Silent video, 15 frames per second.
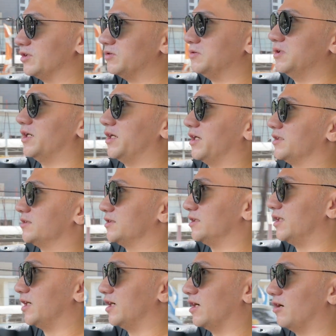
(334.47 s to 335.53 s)
juga yang
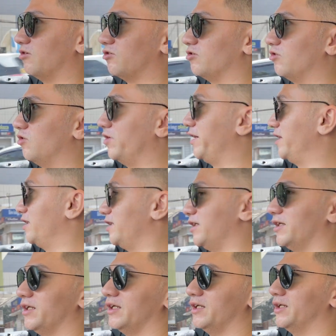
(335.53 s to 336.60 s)
sedang ongoing nih
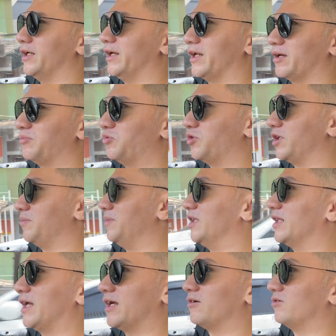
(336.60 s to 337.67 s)
di daerah Puri
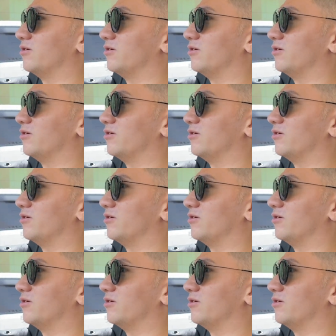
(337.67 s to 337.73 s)
Bintaro